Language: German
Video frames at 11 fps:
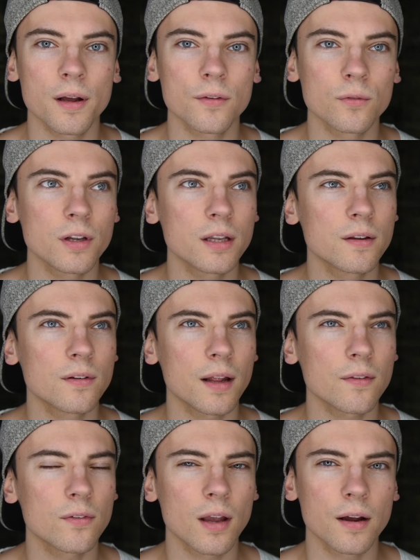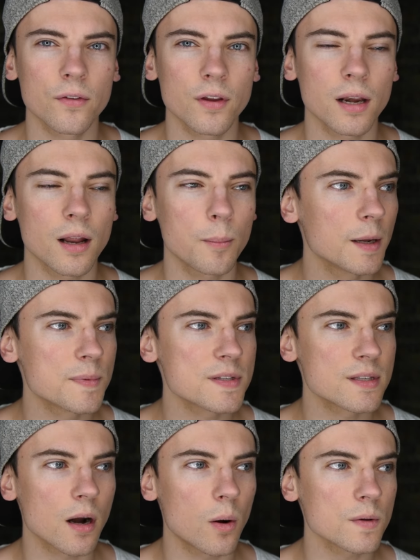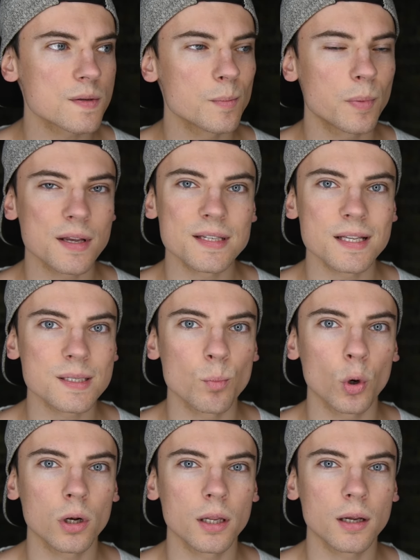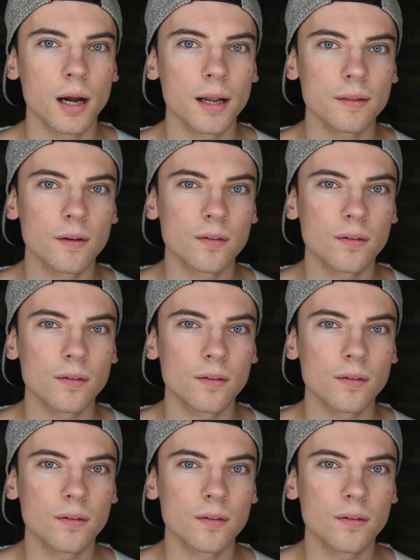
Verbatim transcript: Also wie ich das letztes Jahr gesehen habe, gibt es draußen draußen ein paar Sitzmöglichkeiten.